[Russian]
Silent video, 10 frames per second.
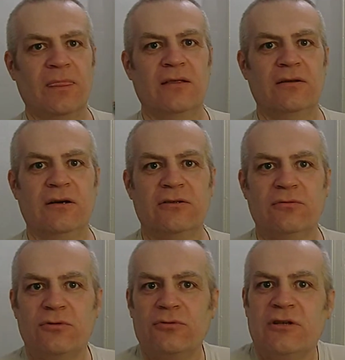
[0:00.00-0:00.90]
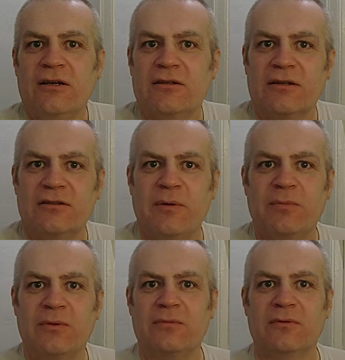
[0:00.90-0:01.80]
И как-то вот случайно раз
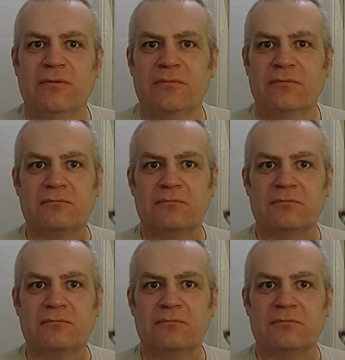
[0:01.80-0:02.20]
попробовал.